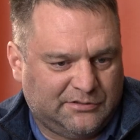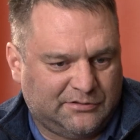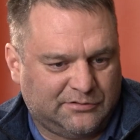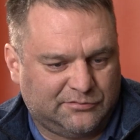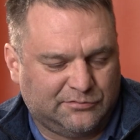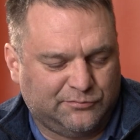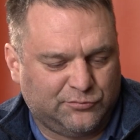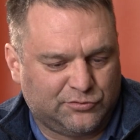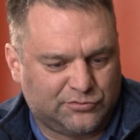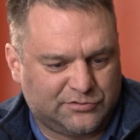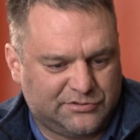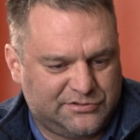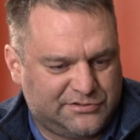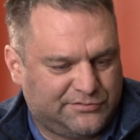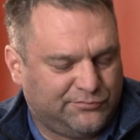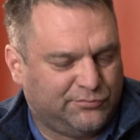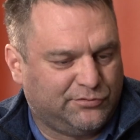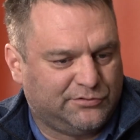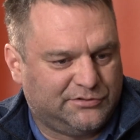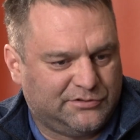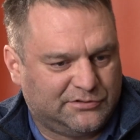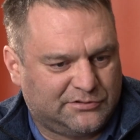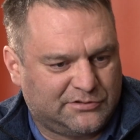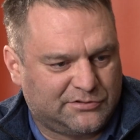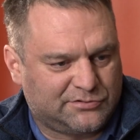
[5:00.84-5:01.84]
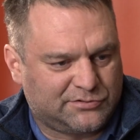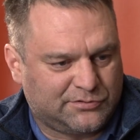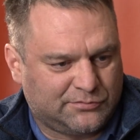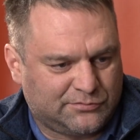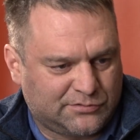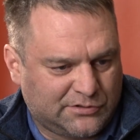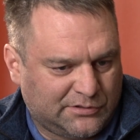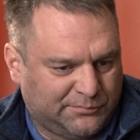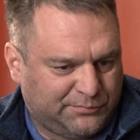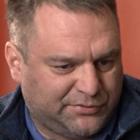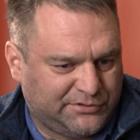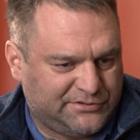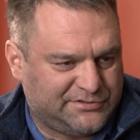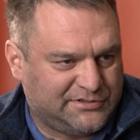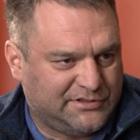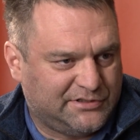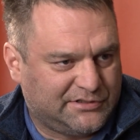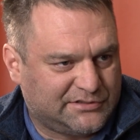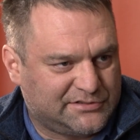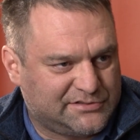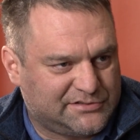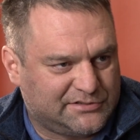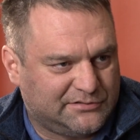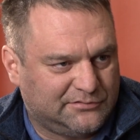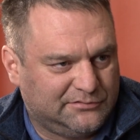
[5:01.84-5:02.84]
я думаю, уже сегодня даже уже
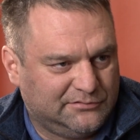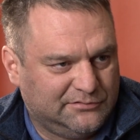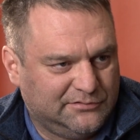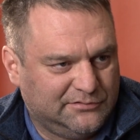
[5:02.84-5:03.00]
определятся.